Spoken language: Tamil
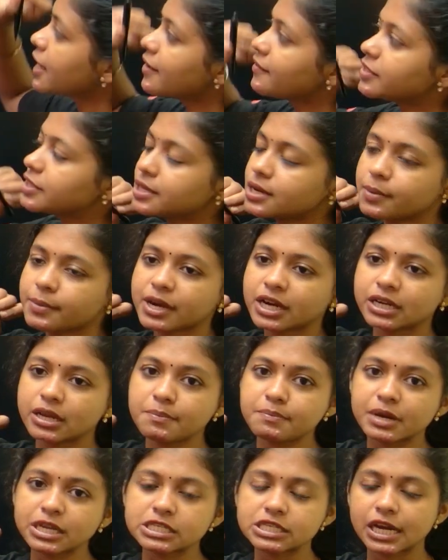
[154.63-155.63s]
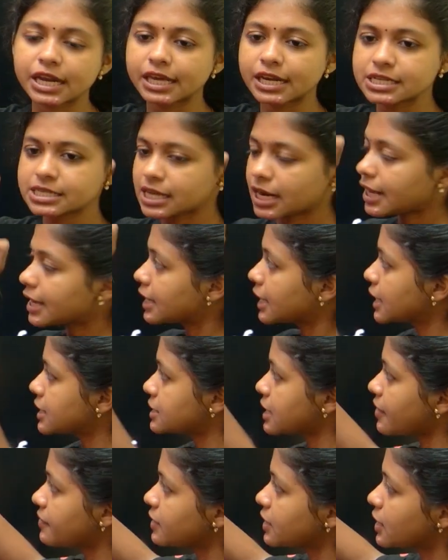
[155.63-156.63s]
ஏன் வந்து நமக்கு டெம்பரேச்சர் இன்க்ரீஸ் ஆனால்
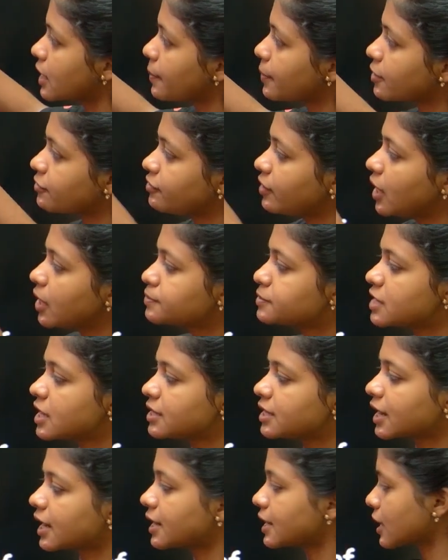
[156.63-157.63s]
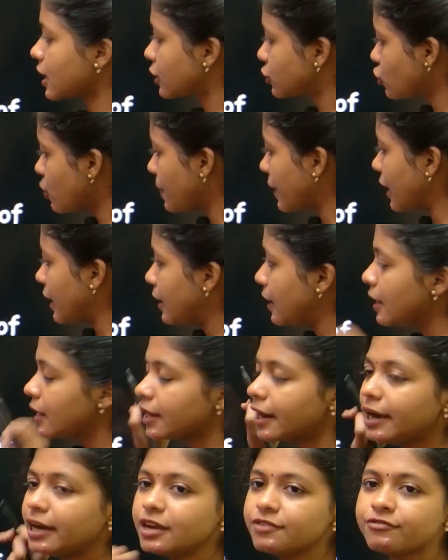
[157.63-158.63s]
இன்க்ரீஸ் ஆகுது அப்புறம் ஃபிலிப்ஸ்லேருந்து கேட்டிருக்காங்க தோப்பர்
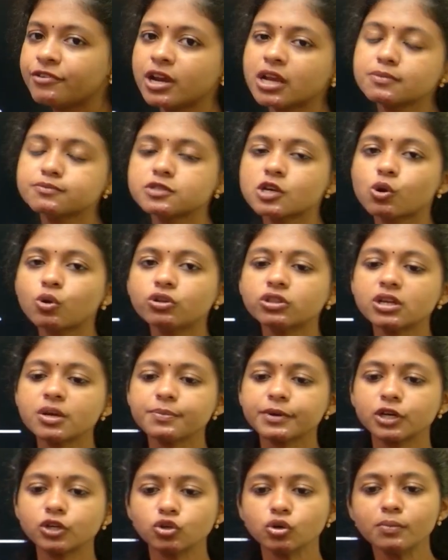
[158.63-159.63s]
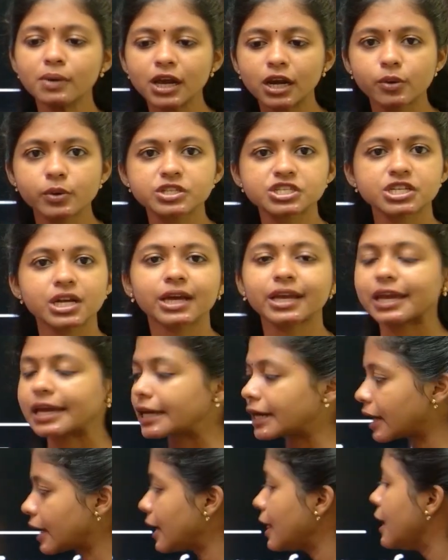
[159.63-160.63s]
ரெண்டு ஃபிலிப்ஸை கொடுத்து நமக்கு டூ மார்க் கொஷினாக
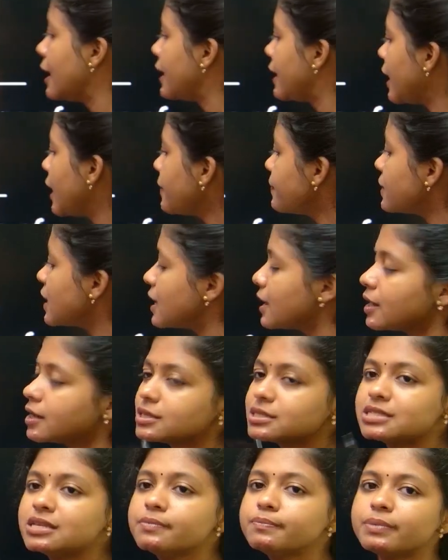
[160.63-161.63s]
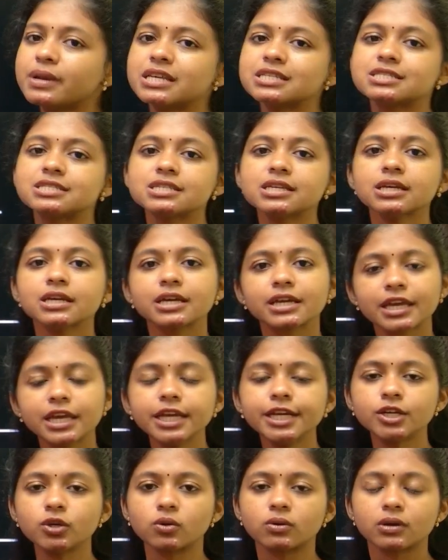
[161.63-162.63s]
கேட்குறாங்க நேம் த சிம்பிளஸ்ட்
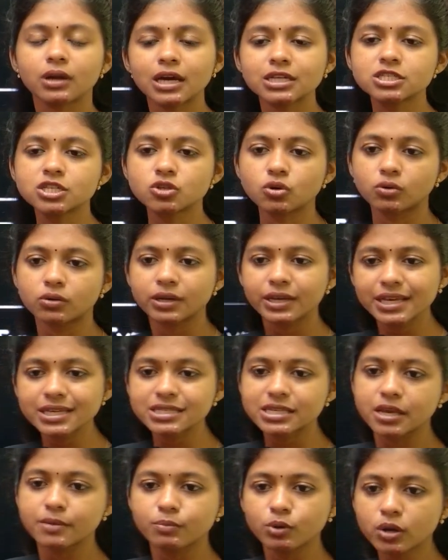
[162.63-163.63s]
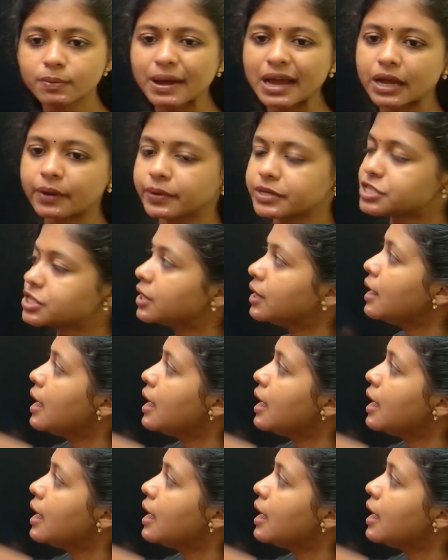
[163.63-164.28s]
கீட்டோன் அசிட்டோன் ஈஸி புக் பேக் கொஷின்